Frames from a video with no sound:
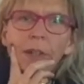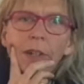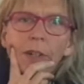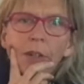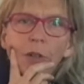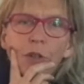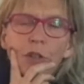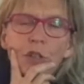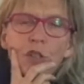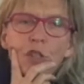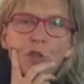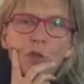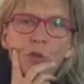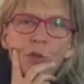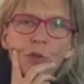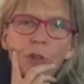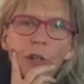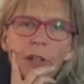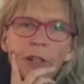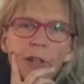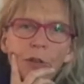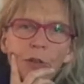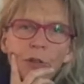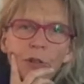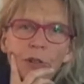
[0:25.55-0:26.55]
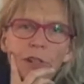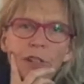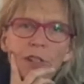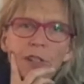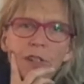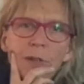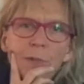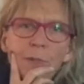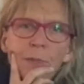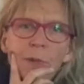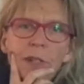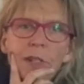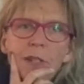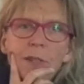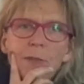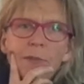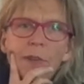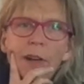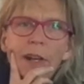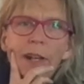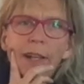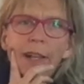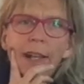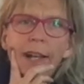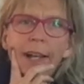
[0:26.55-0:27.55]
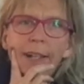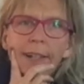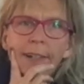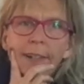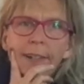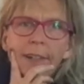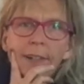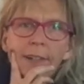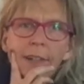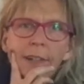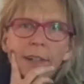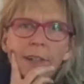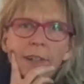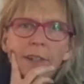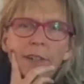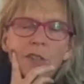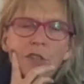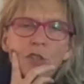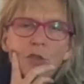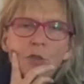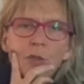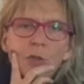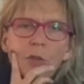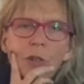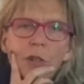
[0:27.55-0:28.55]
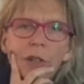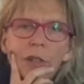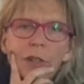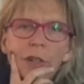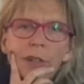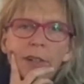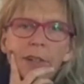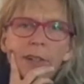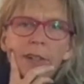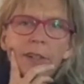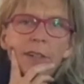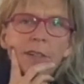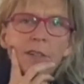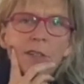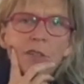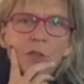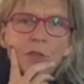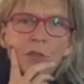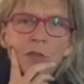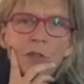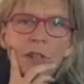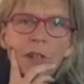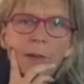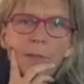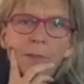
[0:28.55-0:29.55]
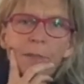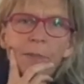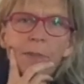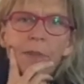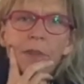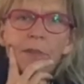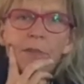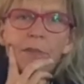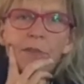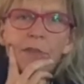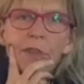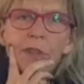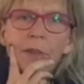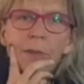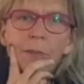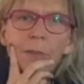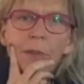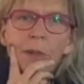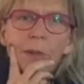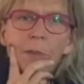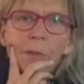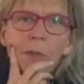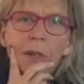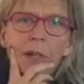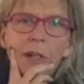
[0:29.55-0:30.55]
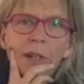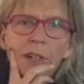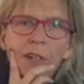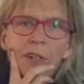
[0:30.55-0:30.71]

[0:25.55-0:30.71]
1990 mit zwei anderen Historikern zusammen den Film gemacht,